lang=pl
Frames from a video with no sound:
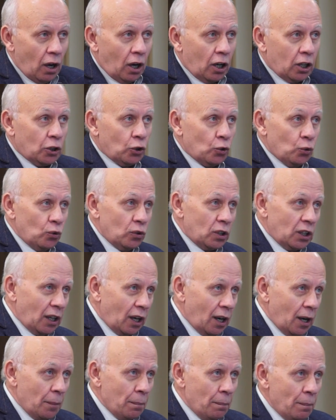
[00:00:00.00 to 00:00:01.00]

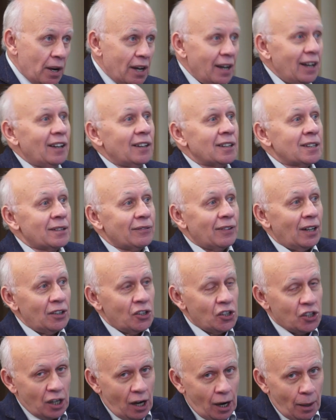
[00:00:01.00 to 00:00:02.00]
których my
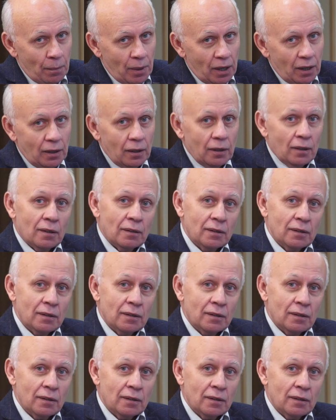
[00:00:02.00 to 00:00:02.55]
zwalczamy